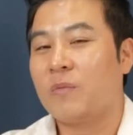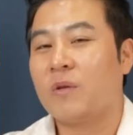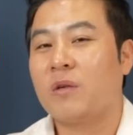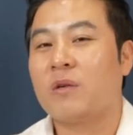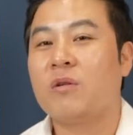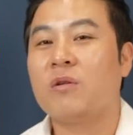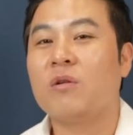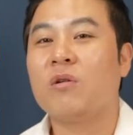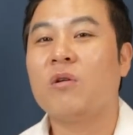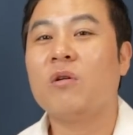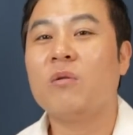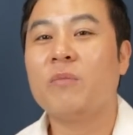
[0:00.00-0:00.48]

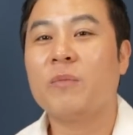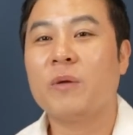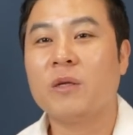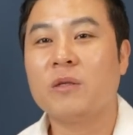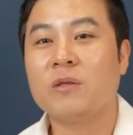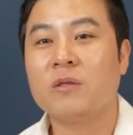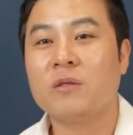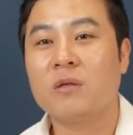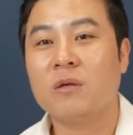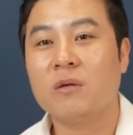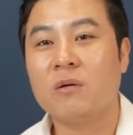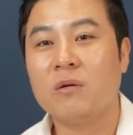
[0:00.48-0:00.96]

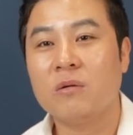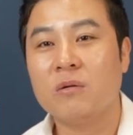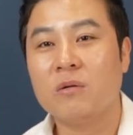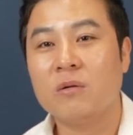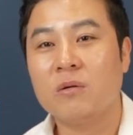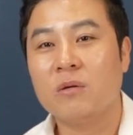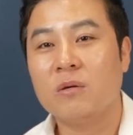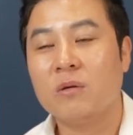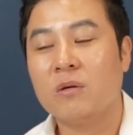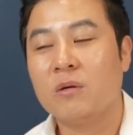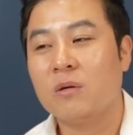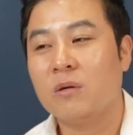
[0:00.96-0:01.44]
그러면서
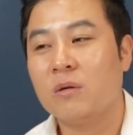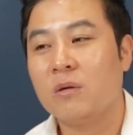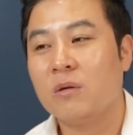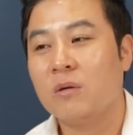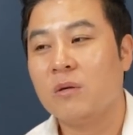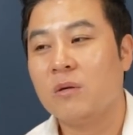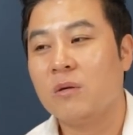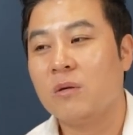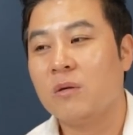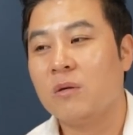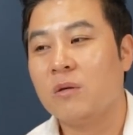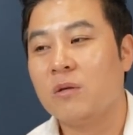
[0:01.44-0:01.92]

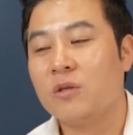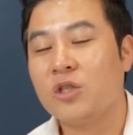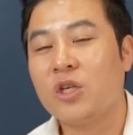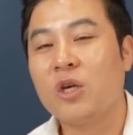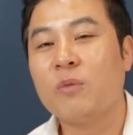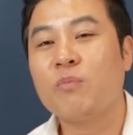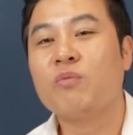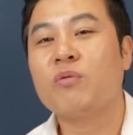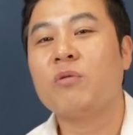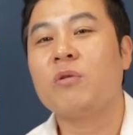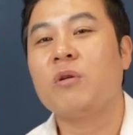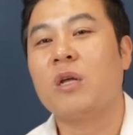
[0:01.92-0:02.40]

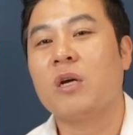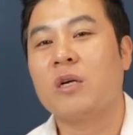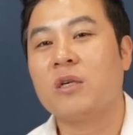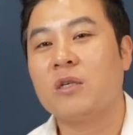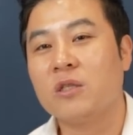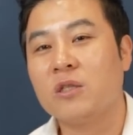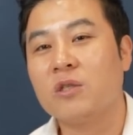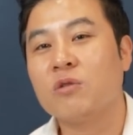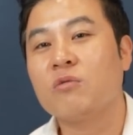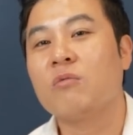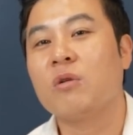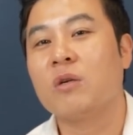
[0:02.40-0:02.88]
셰프를 내가
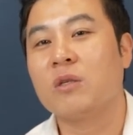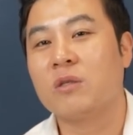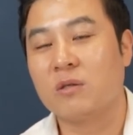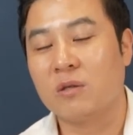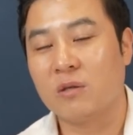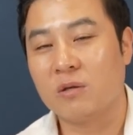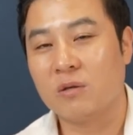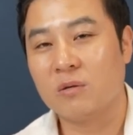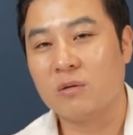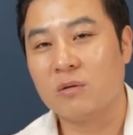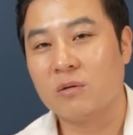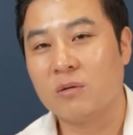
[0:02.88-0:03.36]
끄집고
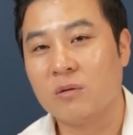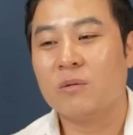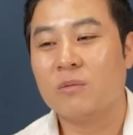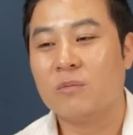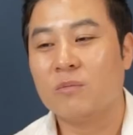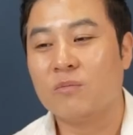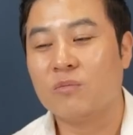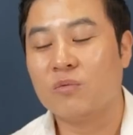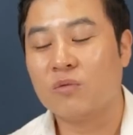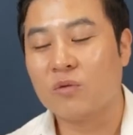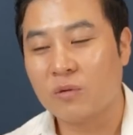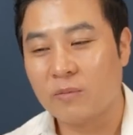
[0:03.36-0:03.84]
왔어요.
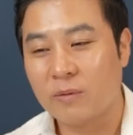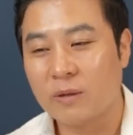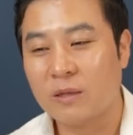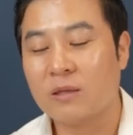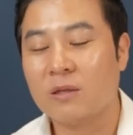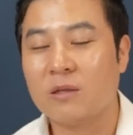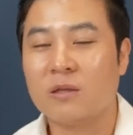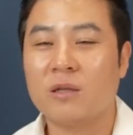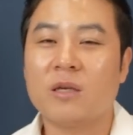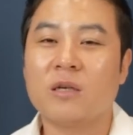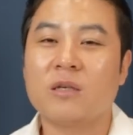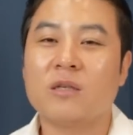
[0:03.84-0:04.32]

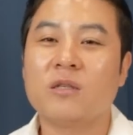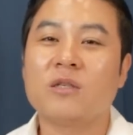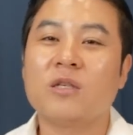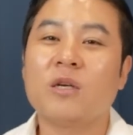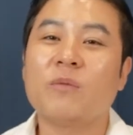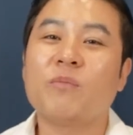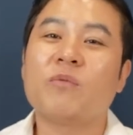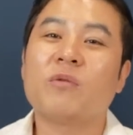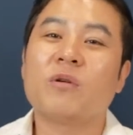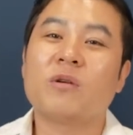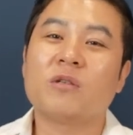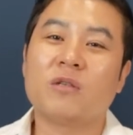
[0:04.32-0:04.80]
물어봤는데 그
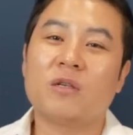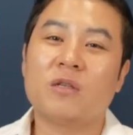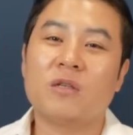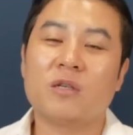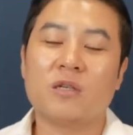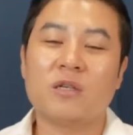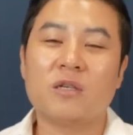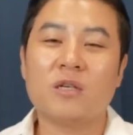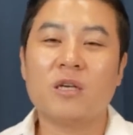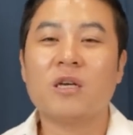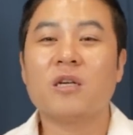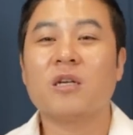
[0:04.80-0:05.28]
셰프가
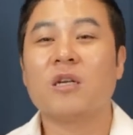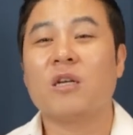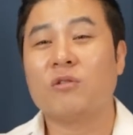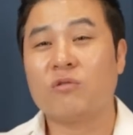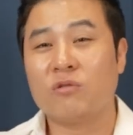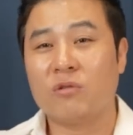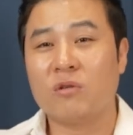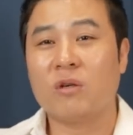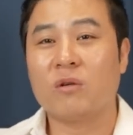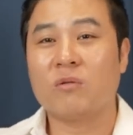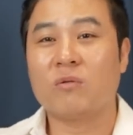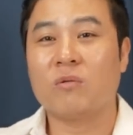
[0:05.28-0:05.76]
저한테 그 얘기를
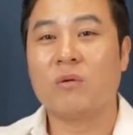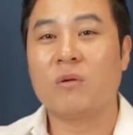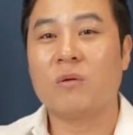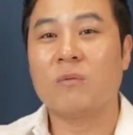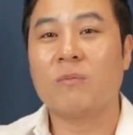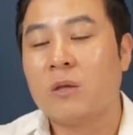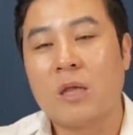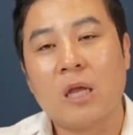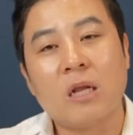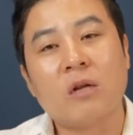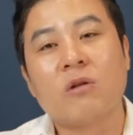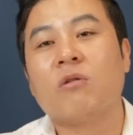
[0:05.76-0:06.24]
해주더라고요.
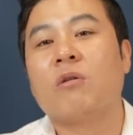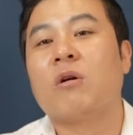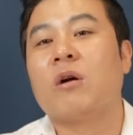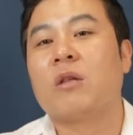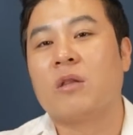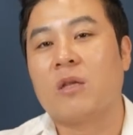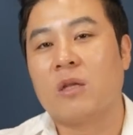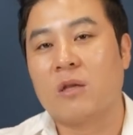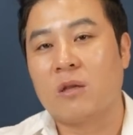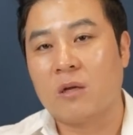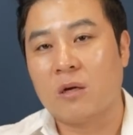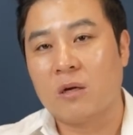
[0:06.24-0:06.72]
될 것
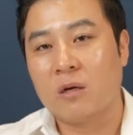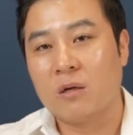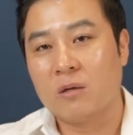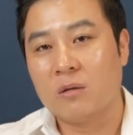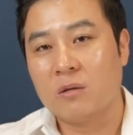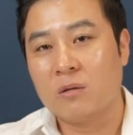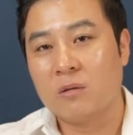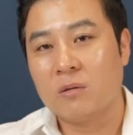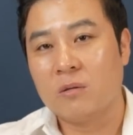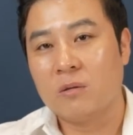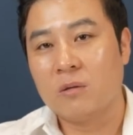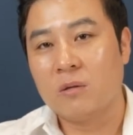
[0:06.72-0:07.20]
같았다.
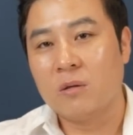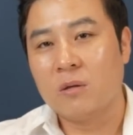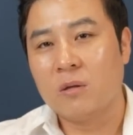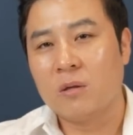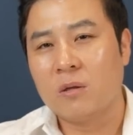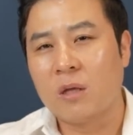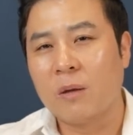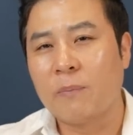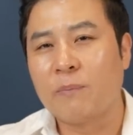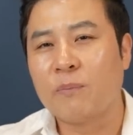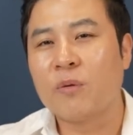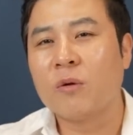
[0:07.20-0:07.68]

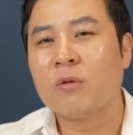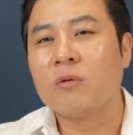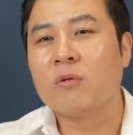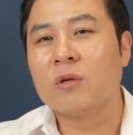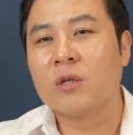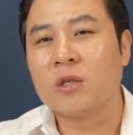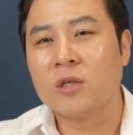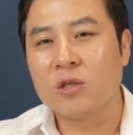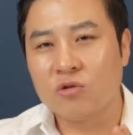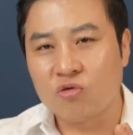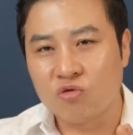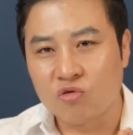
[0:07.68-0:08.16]

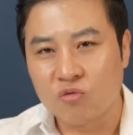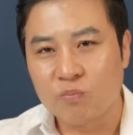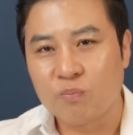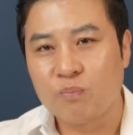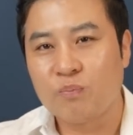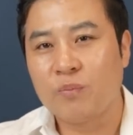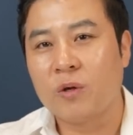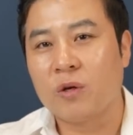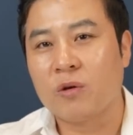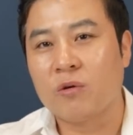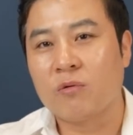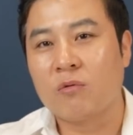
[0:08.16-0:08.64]
대표님 그
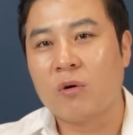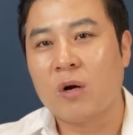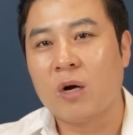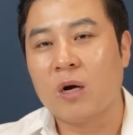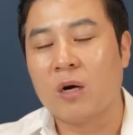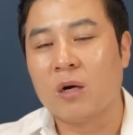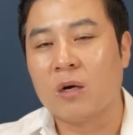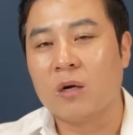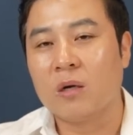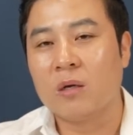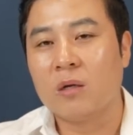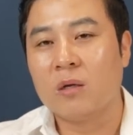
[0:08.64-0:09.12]

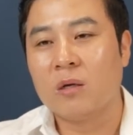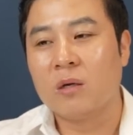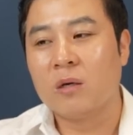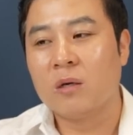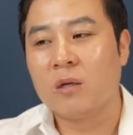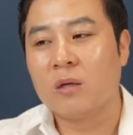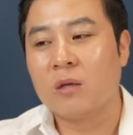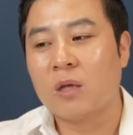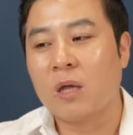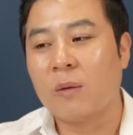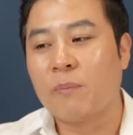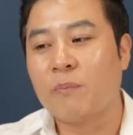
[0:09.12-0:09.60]
눈빛과
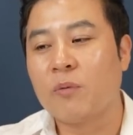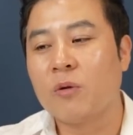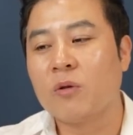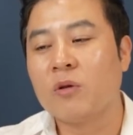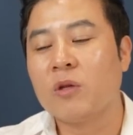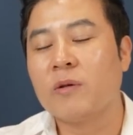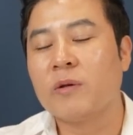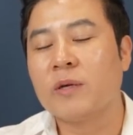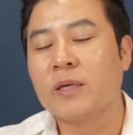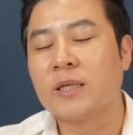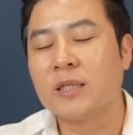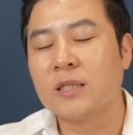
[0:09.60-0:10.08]

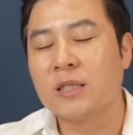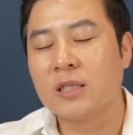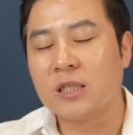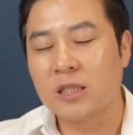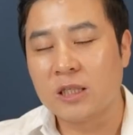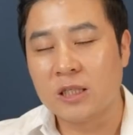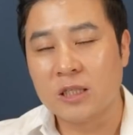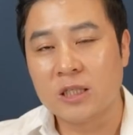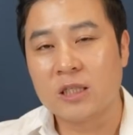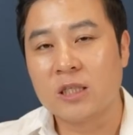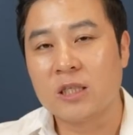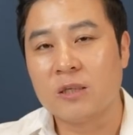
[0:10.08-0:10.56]
대표님의 그
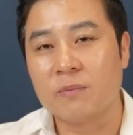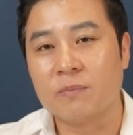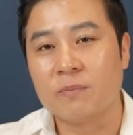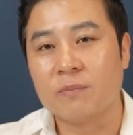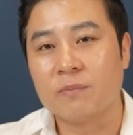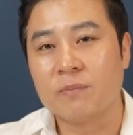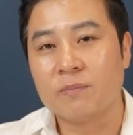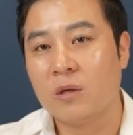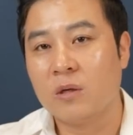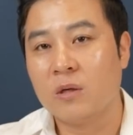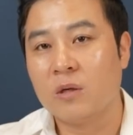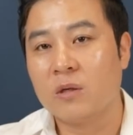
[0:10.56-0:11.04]
진심,
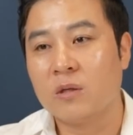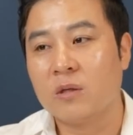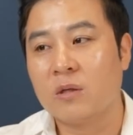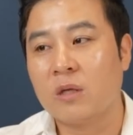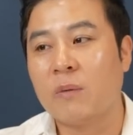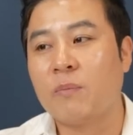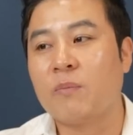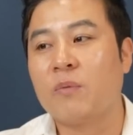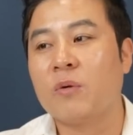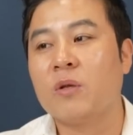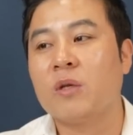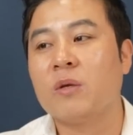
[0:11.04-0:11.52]

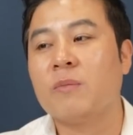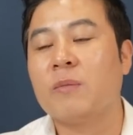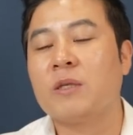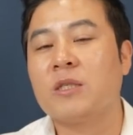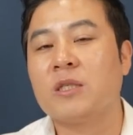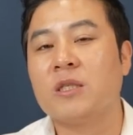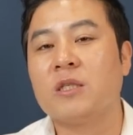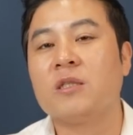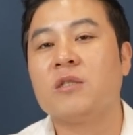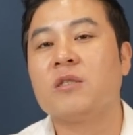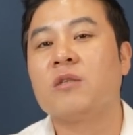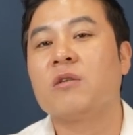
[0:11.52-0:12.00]
대표님의
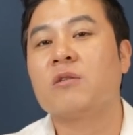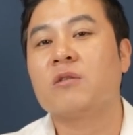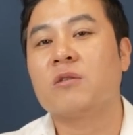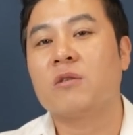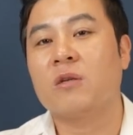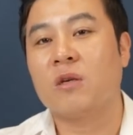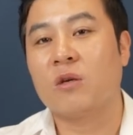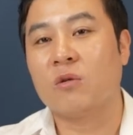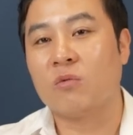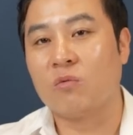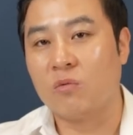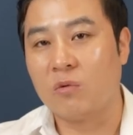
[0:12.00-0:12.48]

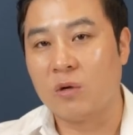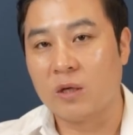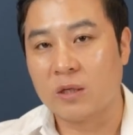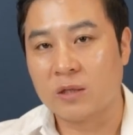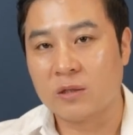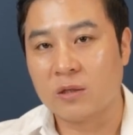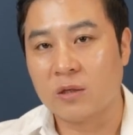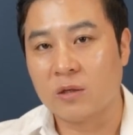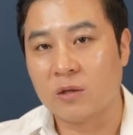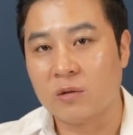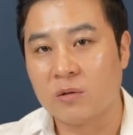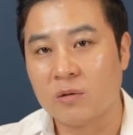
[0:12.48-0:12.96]
진정성에
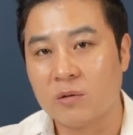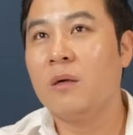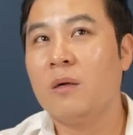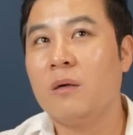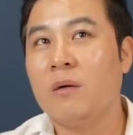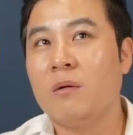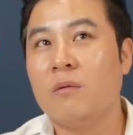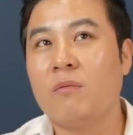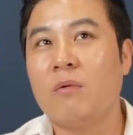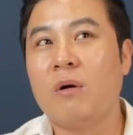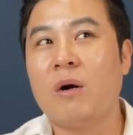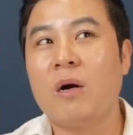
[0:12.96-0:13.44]
놀랐어요.
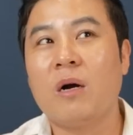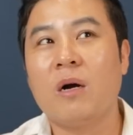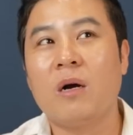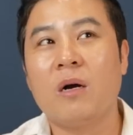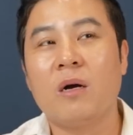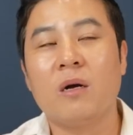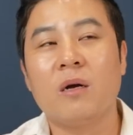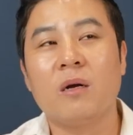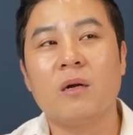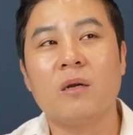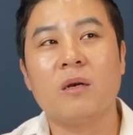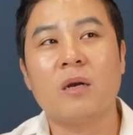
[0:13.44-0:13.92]

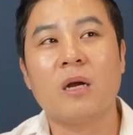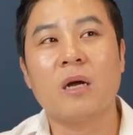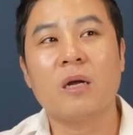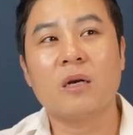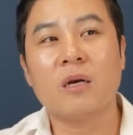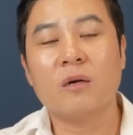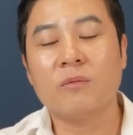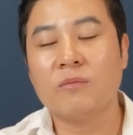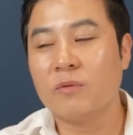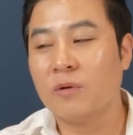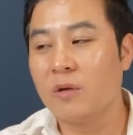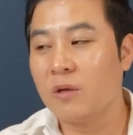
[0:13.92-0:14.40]
와,
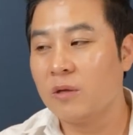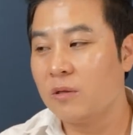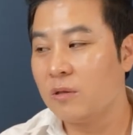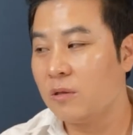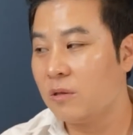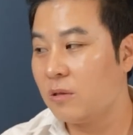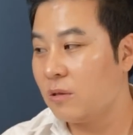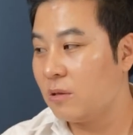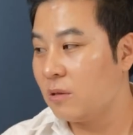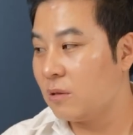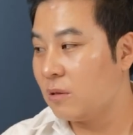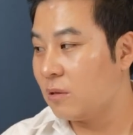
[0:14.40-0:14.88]

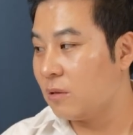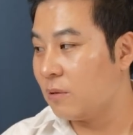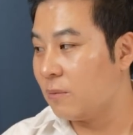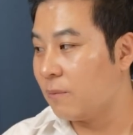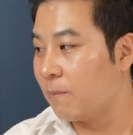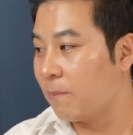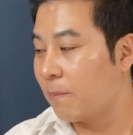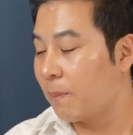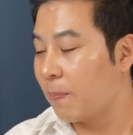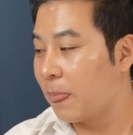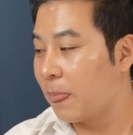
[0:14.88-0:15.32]
라라브레드를